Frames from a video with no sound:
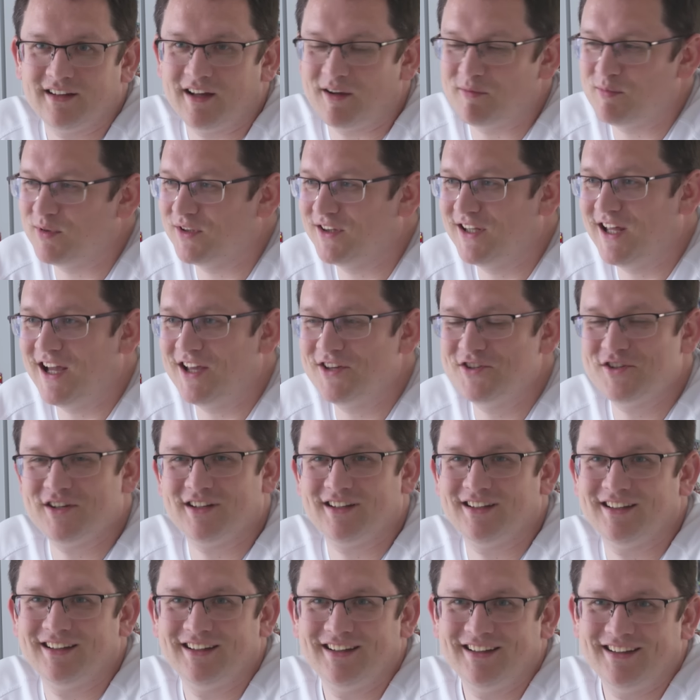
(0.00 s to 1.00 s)
как бы
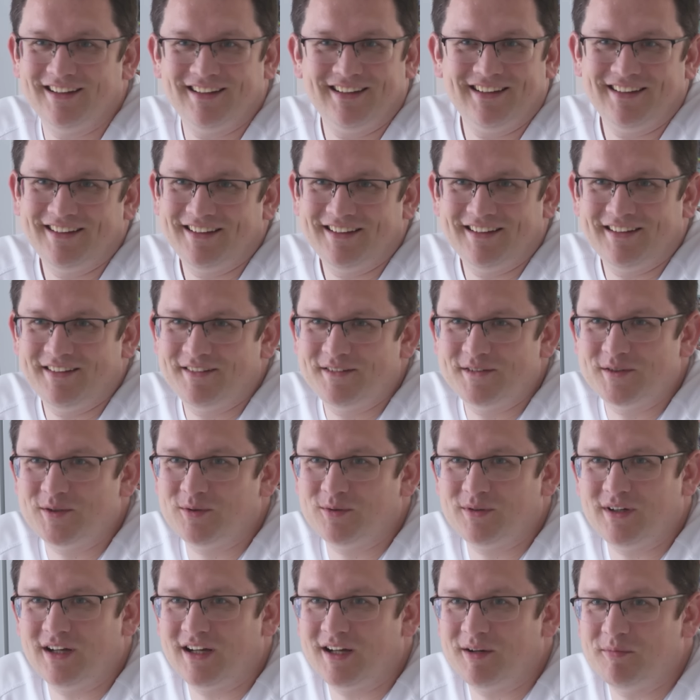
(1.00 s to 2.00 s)
дача,
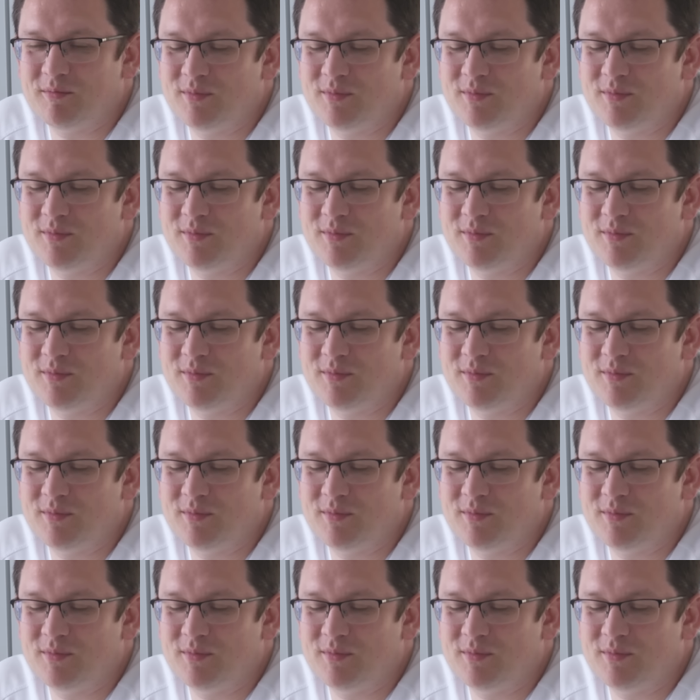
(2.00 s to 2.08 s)
все как